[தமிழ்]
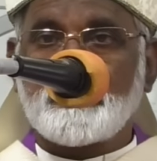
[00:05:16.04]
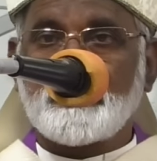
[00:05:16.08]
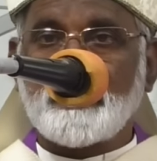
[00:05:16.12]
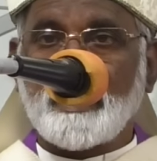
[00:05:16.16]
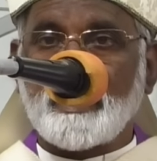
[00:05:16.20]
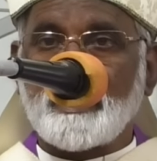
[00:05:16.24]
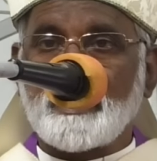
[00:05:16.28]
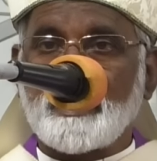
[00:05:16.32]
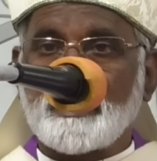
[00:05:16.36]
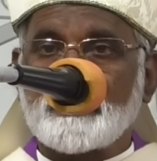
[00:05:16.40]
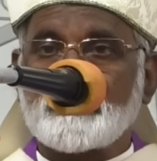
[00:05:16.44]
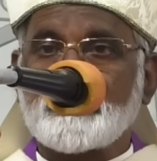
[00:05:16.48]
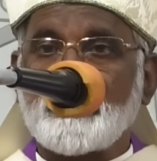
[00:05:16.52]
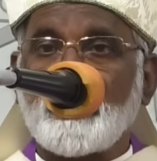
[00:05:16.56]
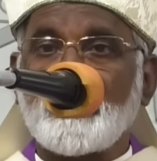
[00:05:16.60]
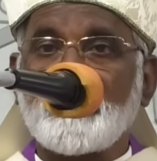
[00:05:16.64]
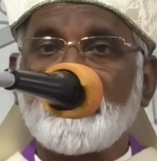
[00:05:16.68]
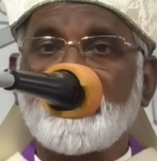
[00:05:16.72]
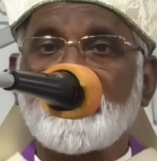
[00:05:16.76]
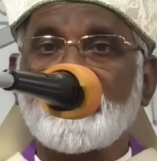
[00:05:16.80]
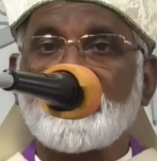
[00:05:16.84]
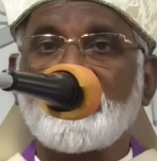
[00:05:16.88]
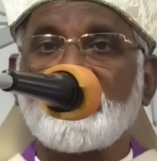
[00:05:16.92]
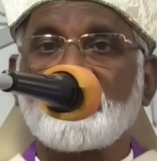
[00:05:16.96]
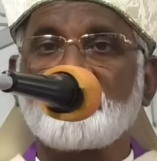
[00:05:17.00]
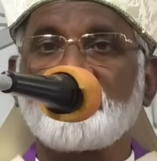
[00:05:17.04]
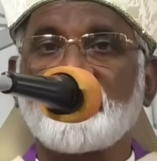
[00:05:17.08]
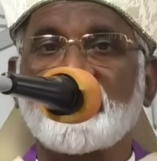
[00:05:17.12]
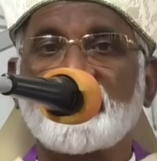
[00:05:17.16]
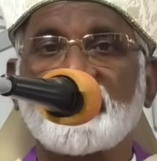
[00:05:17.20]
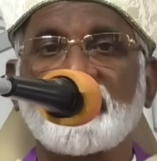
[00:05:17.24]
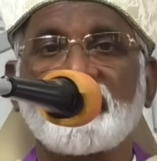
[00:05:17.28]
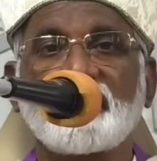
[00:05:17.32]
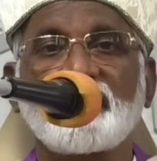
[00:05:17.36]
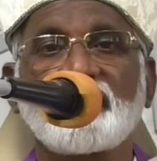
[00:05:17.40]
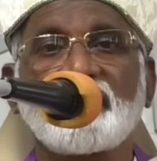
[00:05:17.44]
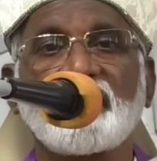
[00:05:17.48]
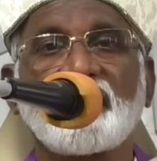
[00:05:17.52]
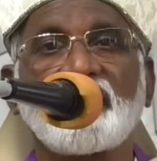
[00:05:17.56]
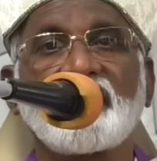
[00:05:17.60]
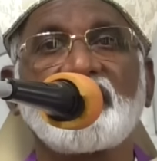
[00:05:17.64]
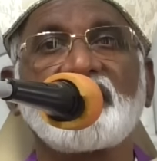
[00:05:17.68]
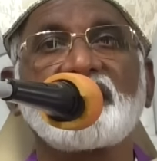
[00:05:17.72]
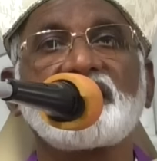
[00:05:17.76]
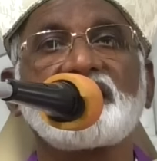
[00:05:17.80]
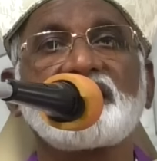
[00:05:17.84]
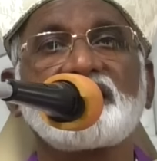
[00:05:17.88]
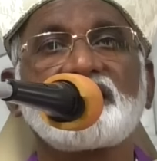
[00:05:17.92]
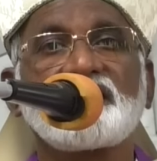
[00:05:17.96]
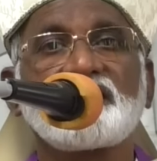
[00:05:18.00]
நல்ல தளிர்கள் வருகின்றன
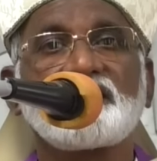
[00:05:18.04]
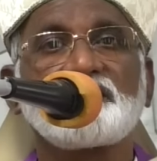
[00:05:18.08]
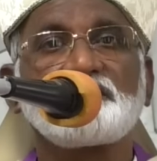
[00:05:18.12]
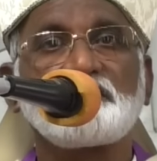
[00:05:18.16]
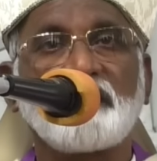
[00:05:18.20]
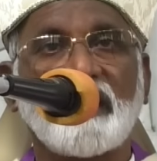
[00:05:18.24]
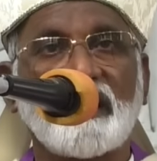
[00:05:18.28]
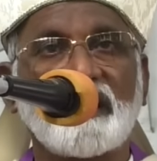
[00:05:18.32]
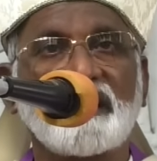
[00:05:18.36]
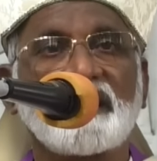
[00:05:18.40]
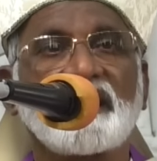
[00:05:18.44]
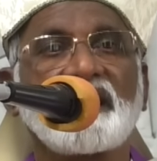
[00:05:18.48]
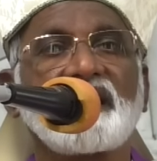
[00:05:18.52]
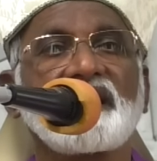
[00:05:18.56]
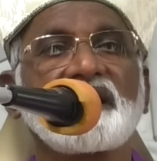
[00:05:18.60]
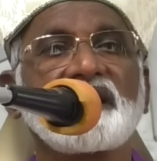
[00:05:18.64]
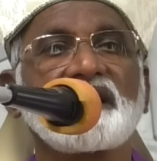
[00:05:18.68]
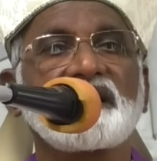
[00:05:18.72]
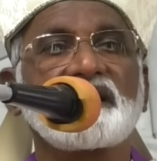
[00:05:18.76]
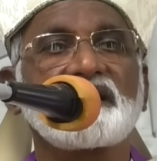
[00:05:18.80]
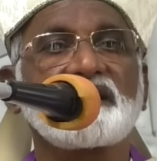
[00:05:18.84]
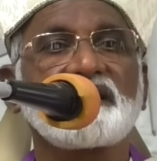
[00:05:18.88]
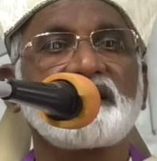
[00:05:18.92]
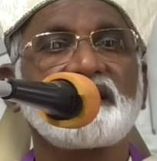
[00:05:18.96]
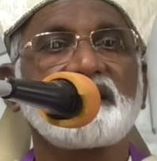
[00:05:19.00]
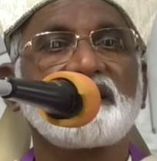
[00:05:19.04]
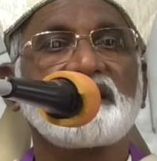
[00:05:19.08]
மரங்களில்